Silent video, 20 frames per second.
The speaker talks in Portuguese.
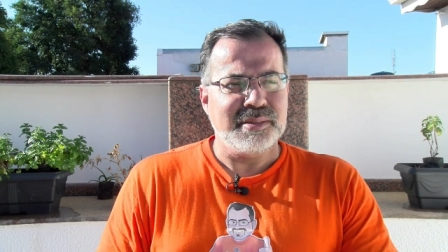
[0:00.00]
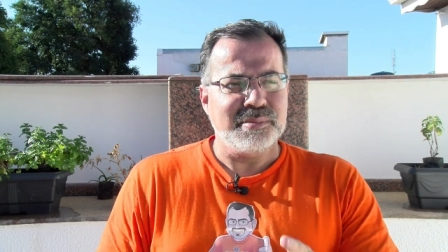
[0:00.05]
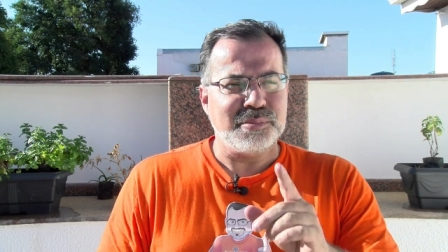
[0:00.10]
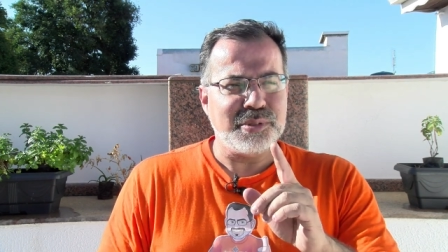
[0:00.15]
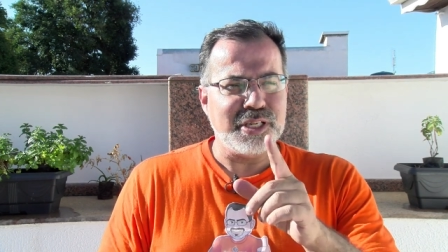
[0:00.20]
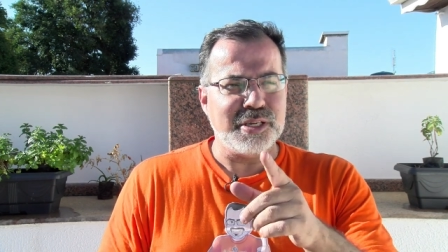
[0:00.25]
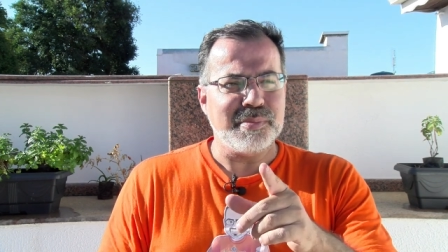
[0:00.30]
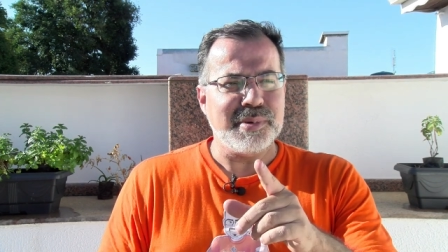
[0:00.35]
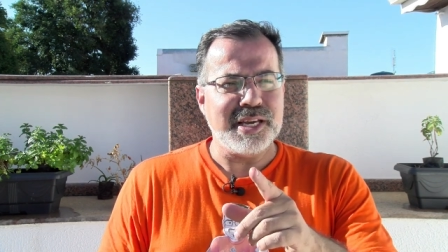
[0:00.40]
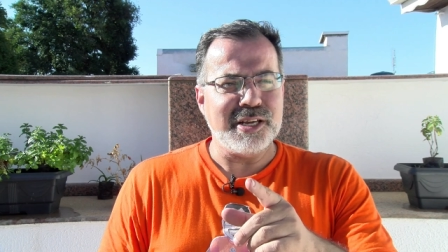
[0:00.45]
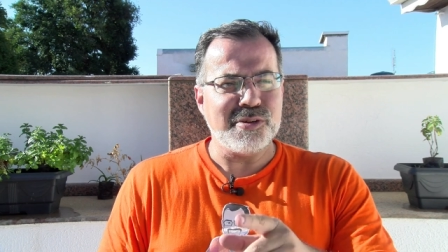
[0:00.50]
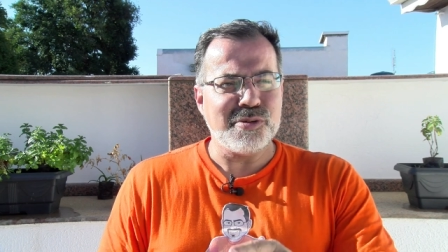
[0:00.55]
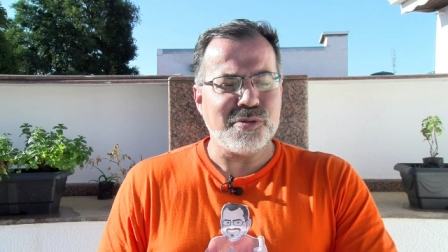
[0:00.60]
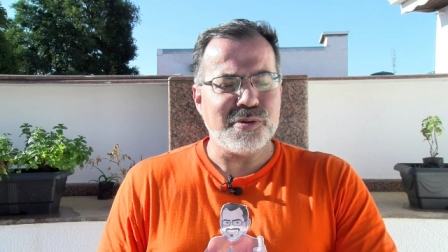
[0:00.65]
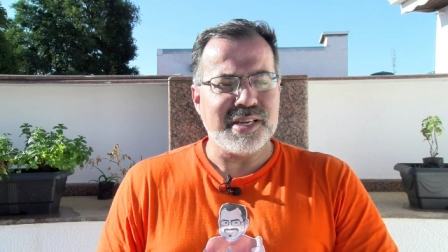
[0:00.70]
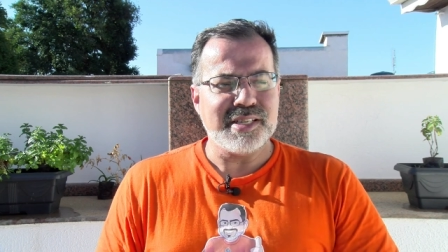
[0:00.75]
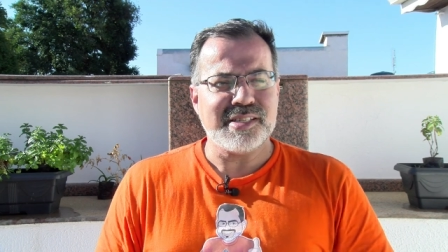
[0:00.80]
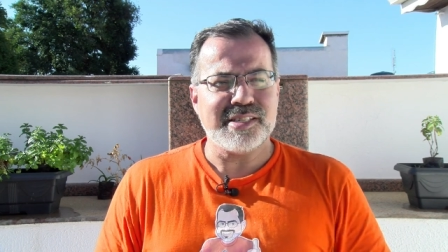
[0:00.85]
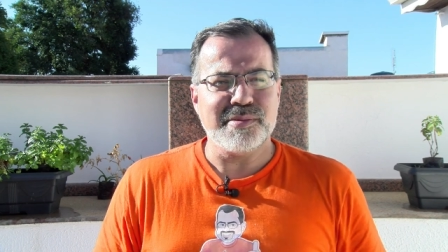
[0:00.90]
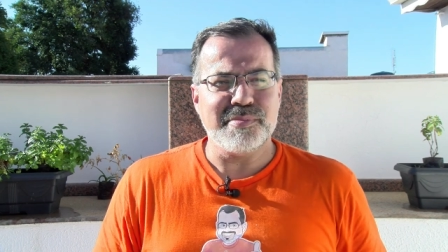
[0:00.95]
Primeiro
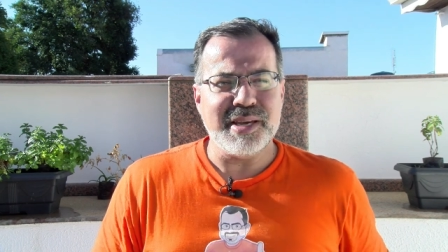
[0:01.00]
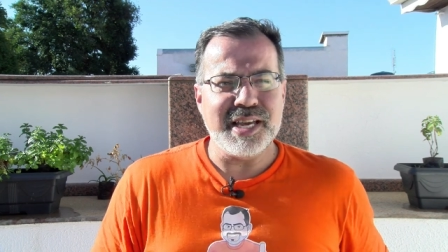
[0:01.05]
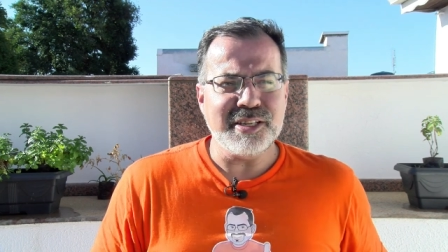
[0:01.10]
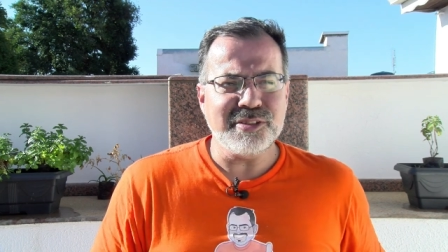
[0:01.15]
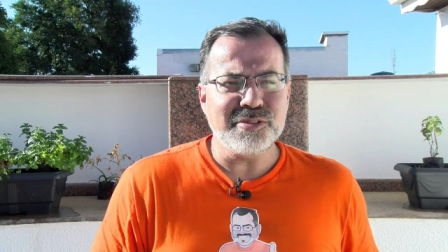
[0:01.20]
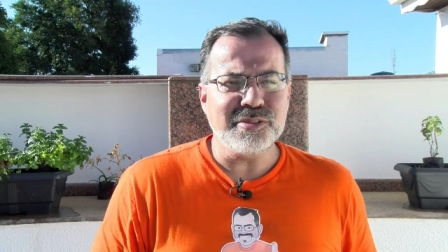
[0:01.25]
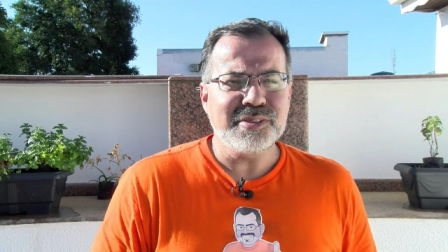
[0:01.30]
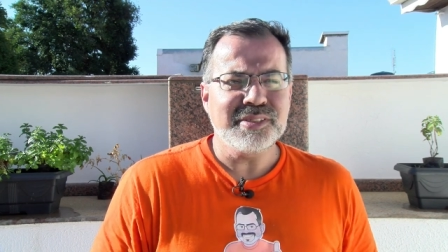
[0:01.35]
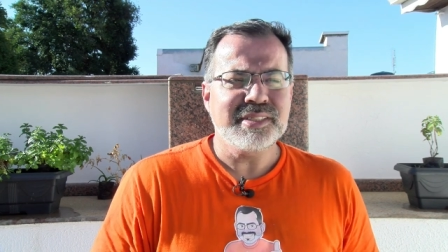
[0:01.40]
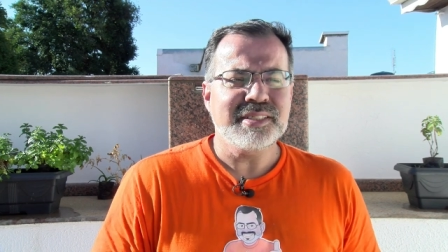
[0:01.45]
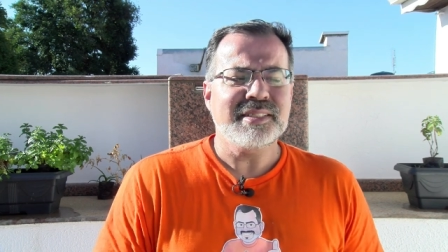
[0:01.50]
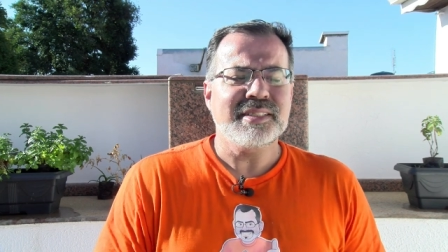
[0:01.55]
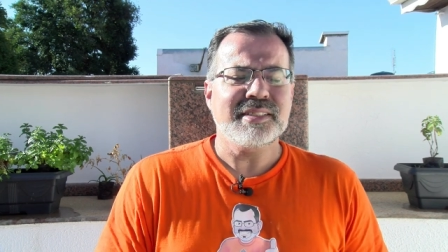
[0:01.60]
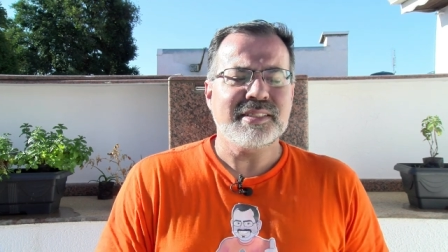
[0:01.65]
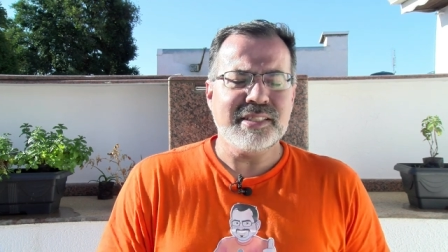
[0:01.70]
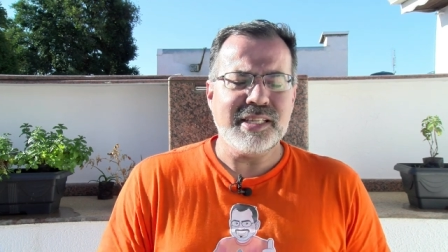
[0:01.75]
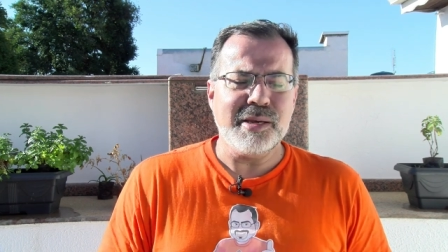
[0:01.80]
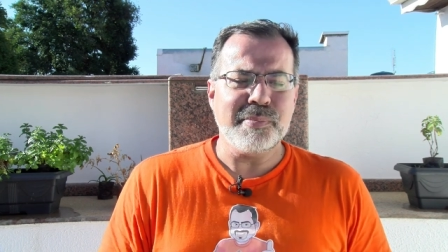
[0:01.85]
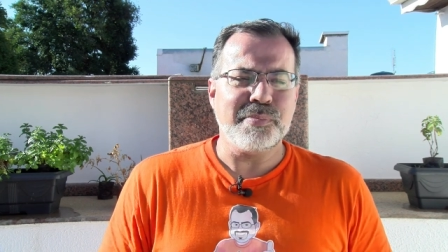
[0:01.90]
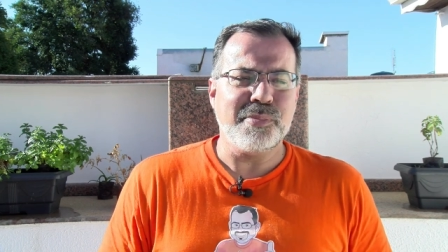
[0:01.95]
conhecimento,
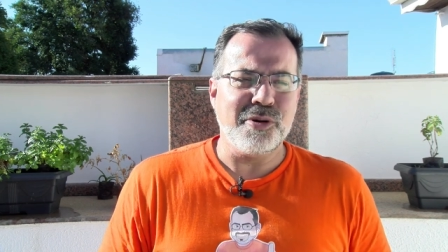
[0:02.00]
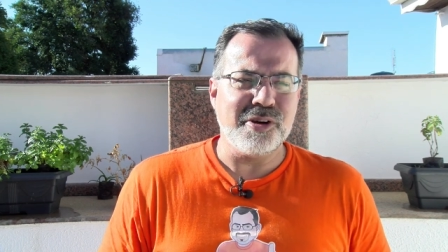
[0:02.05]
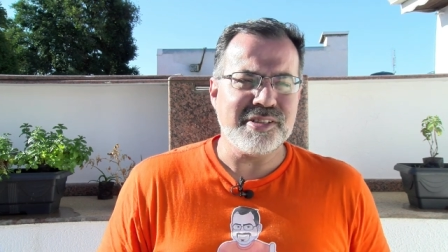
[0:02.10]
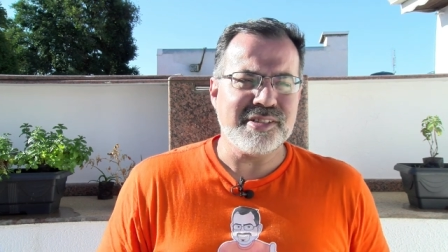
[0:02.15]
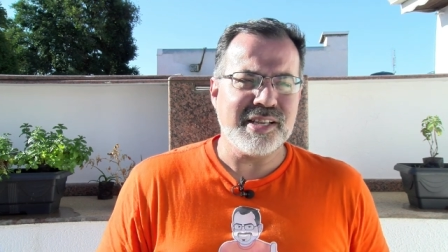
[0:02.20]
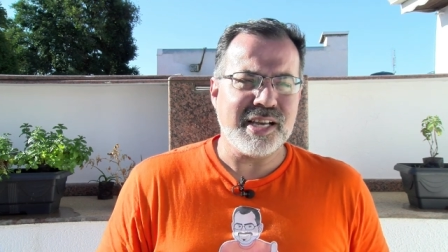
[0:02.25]
depois